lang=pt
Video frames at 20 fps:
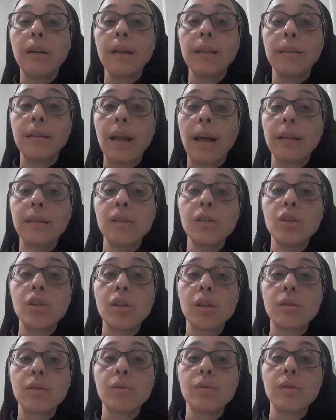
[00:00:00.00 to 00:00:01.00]
a entrada de
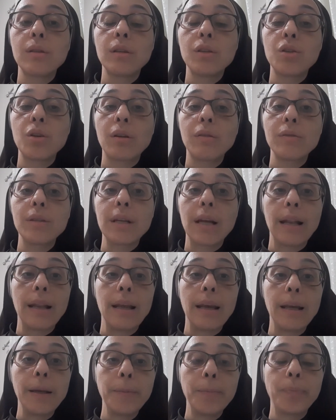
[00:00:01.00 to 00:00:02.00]
Jesus em
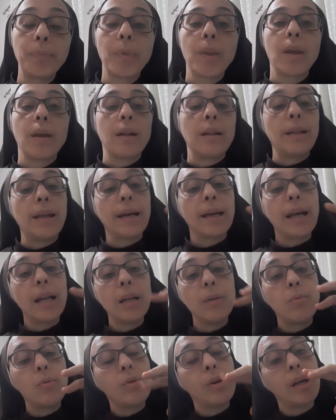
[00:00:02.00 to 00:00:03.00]
Jerusalém,
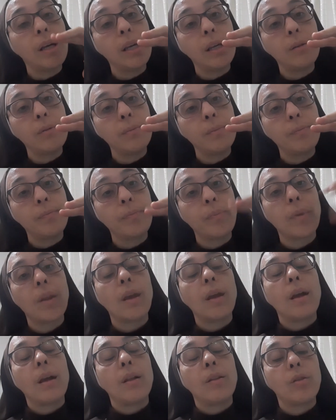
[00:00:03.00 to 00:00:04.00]
naquele burrinho,
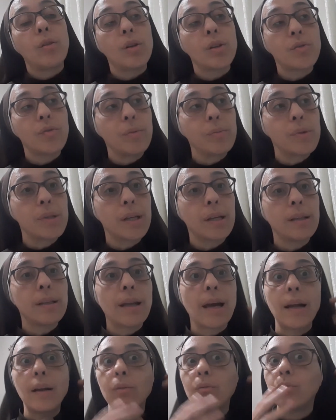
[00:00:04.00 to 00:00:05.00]
nós vamos
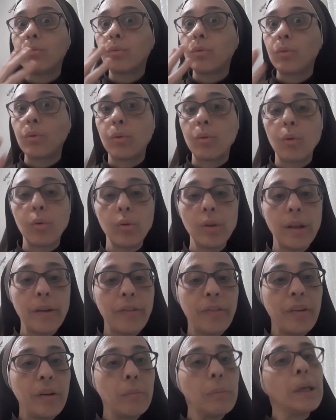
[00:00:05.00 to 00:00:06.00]
cantar com toda a
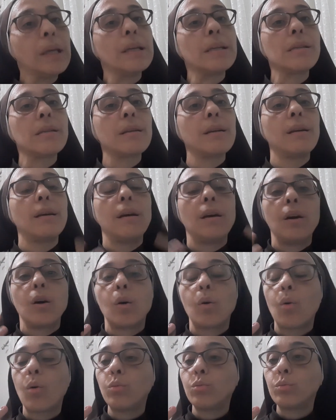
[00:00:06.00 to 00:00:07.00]
firmeza,
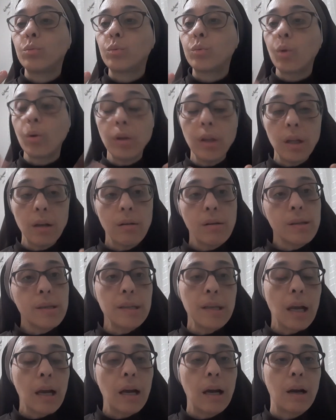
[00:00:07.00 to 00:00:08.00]
com toda a
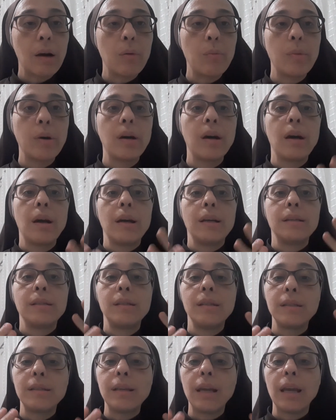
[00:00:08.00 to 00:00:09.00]
nossa alma,
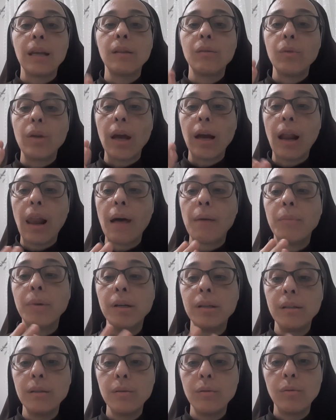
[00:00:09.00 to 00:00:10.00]
dizendo e
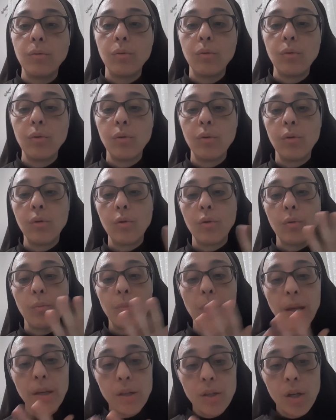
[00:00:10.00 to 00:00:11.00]
aclamando:
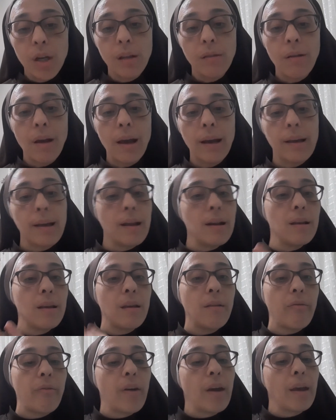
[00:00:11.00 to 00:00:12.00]
Bendito é aquele
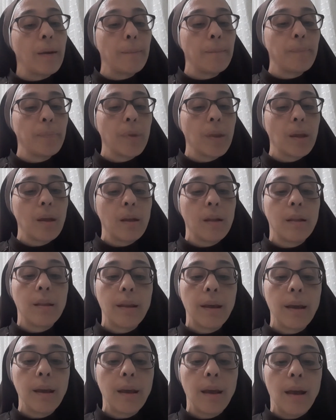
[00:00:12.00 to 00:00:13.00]
que vem,
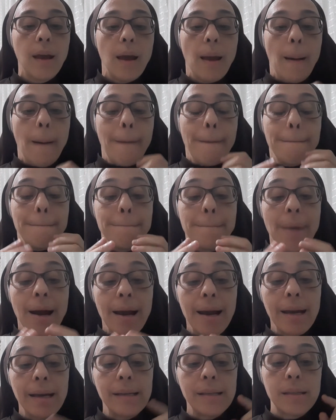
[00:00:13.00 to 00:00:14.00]
né?
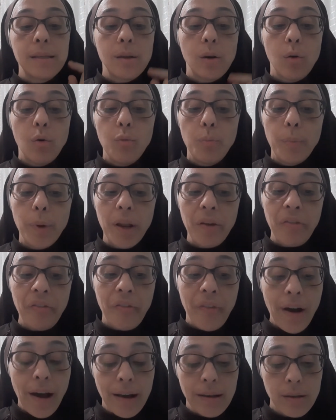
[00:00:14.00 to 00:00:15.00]
Mas o
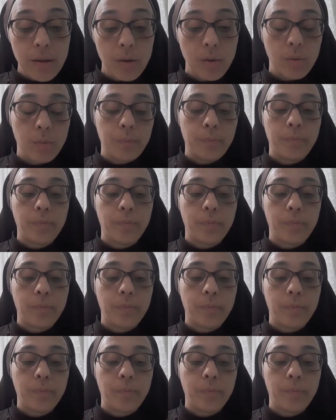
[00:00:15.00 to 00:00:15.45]
prefácio,